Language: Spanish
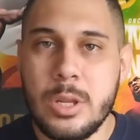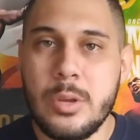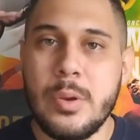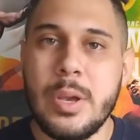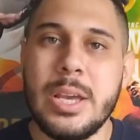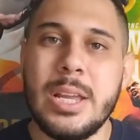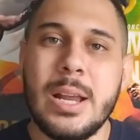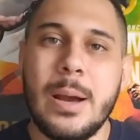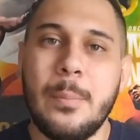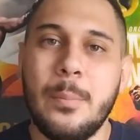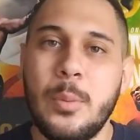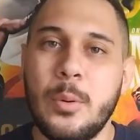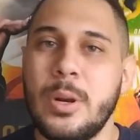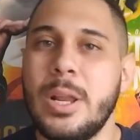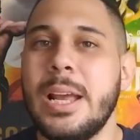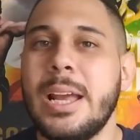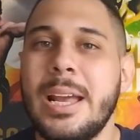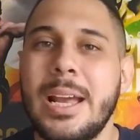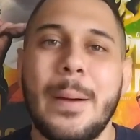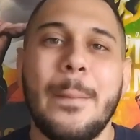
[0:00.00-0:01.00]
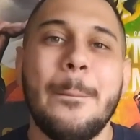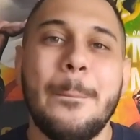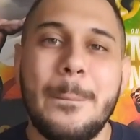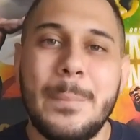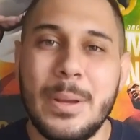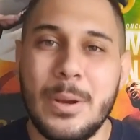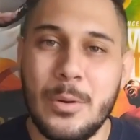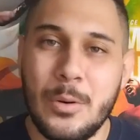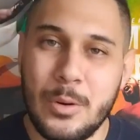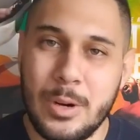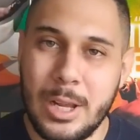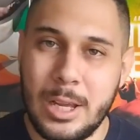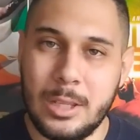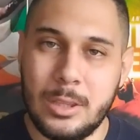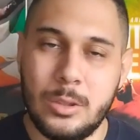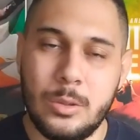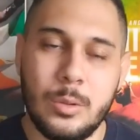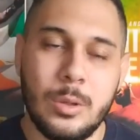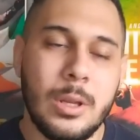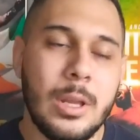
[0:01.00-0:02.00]
Oliveira por el
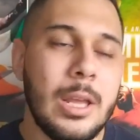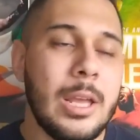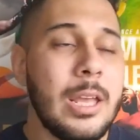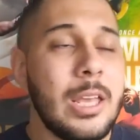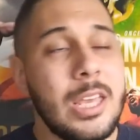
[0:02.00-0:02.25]
campeonato.